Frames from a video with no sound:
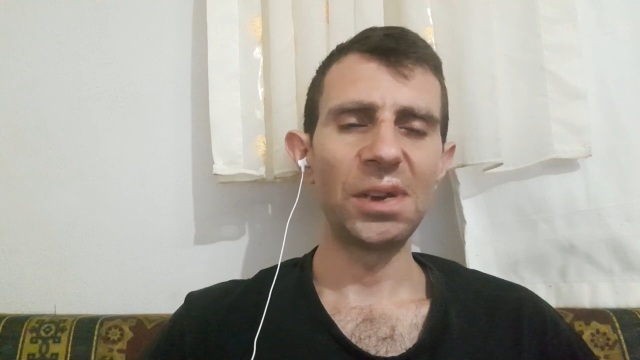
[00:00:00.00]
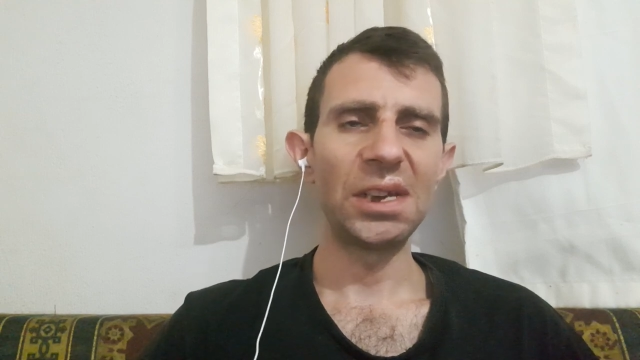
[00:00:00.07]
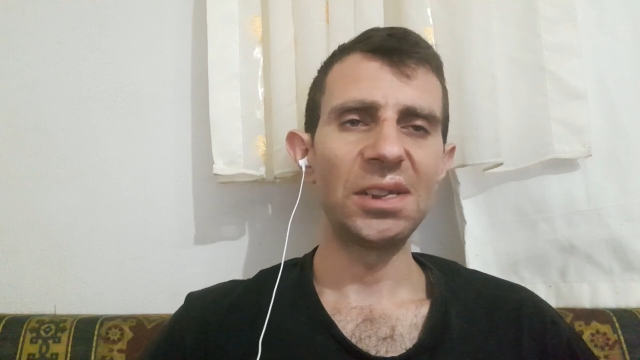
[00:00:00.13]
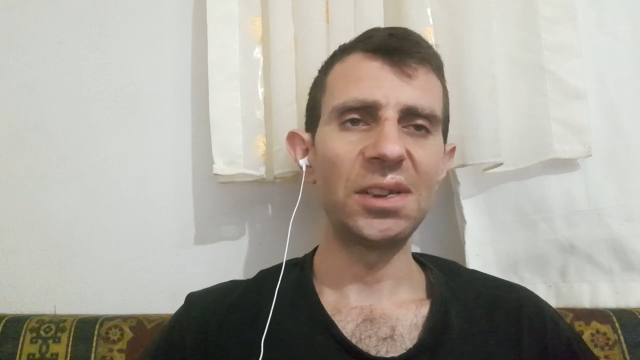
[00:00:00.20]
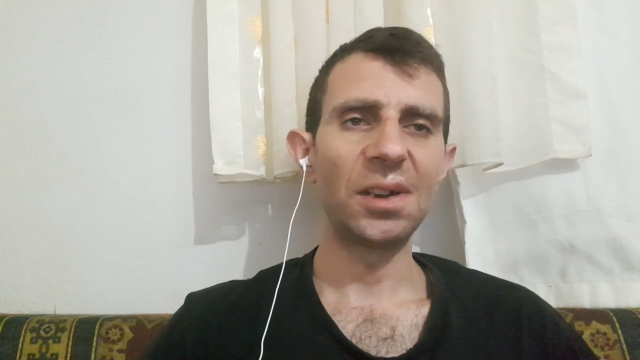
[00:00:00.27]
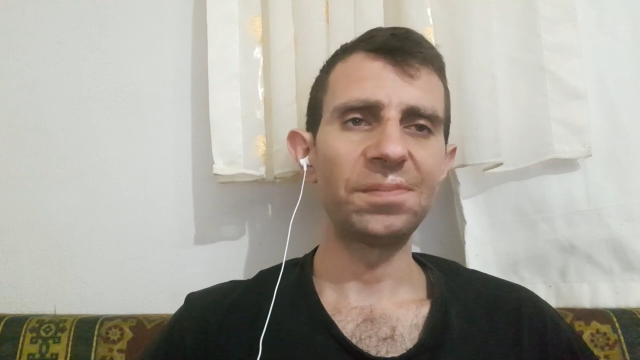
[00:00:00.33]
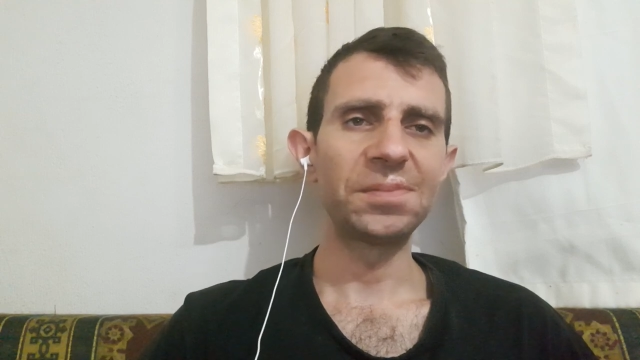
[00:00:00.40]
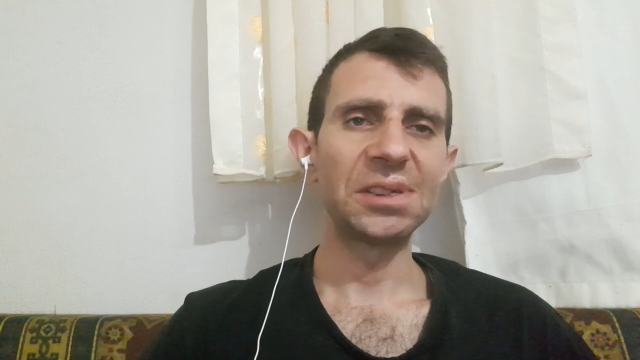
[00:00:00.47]

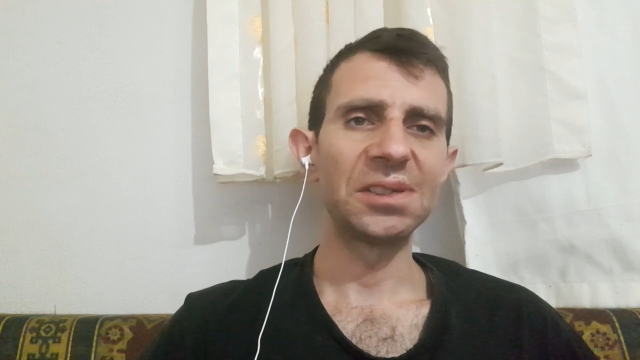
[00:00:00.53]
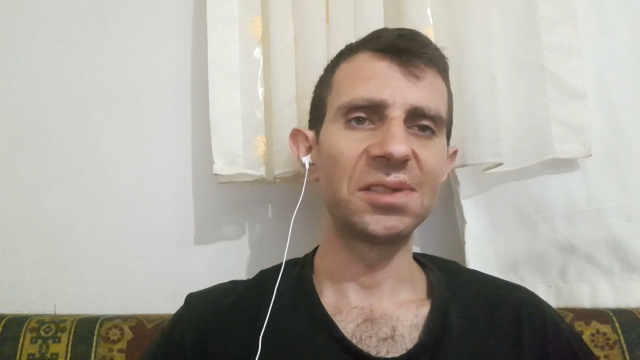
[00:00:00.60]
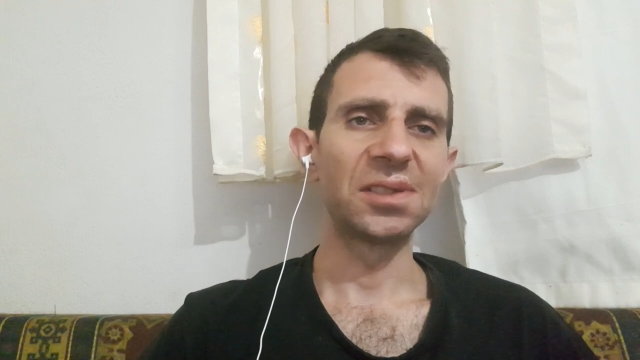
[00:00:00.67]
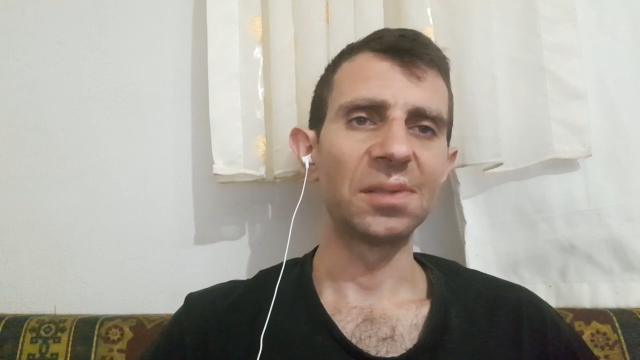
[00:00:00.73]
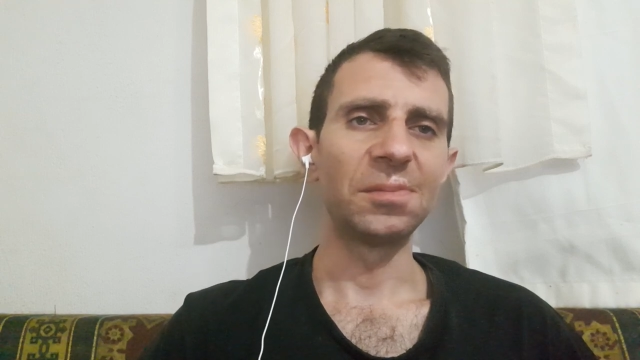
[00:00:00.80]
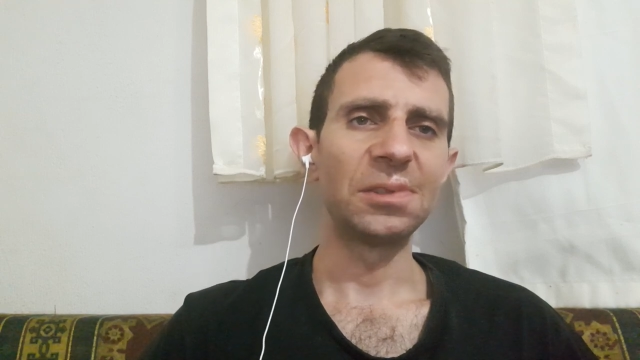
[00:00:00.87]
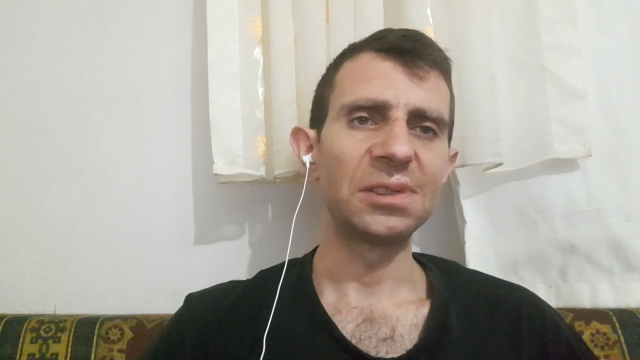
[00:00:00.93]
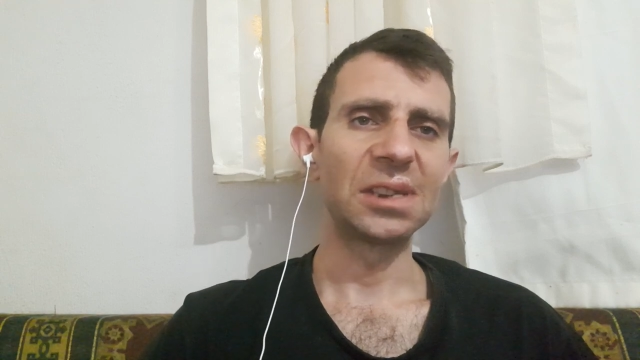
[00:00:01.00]
Beğeni yaptığınız
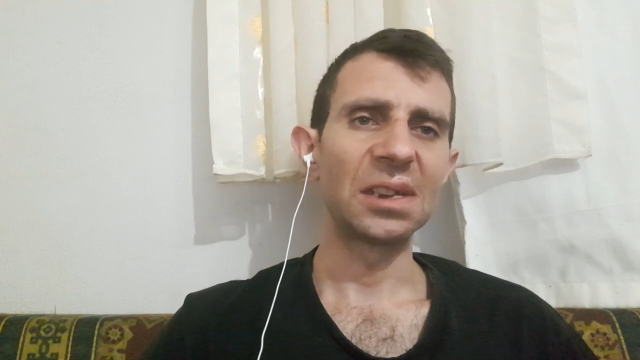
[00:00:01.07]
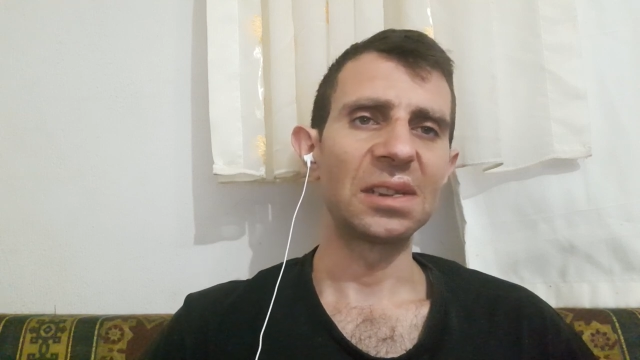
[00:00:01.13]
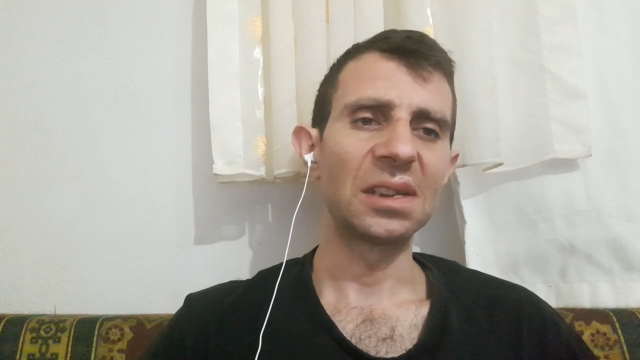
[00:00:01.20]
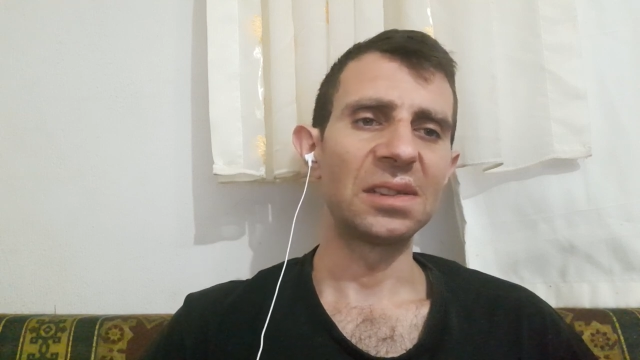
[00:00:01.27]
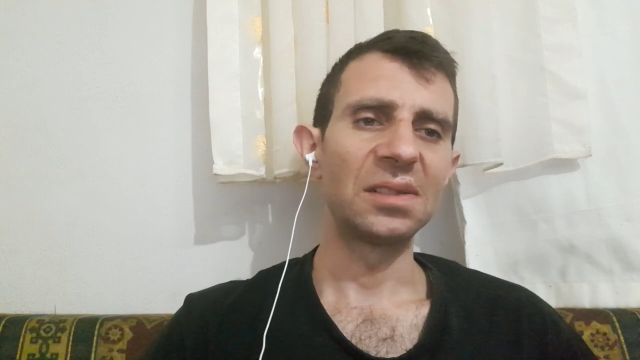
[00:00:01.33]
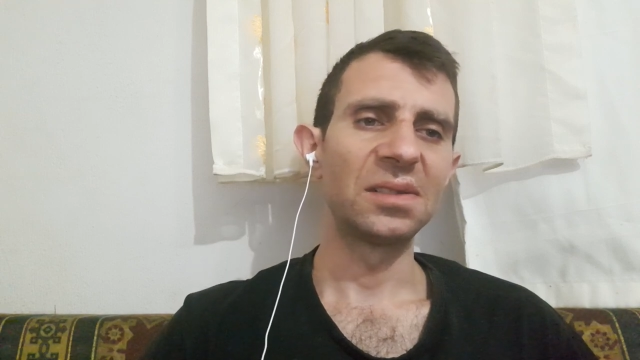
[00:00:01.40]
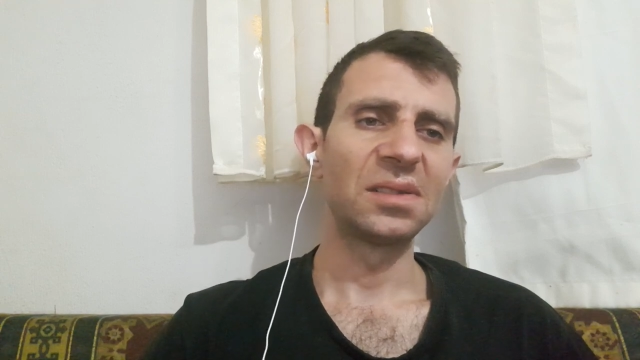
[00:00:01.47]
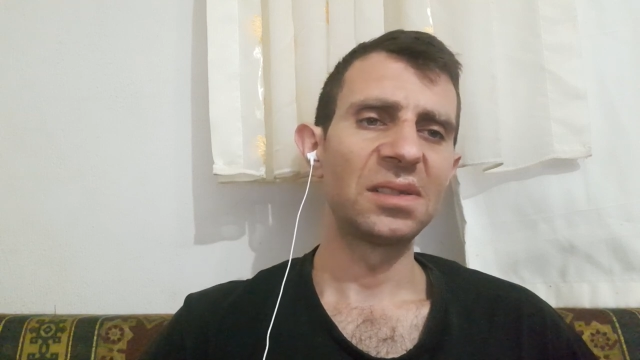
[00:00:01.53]
zaman
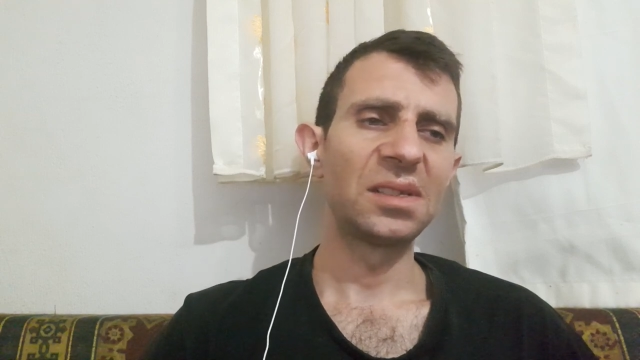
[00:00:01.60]
zaten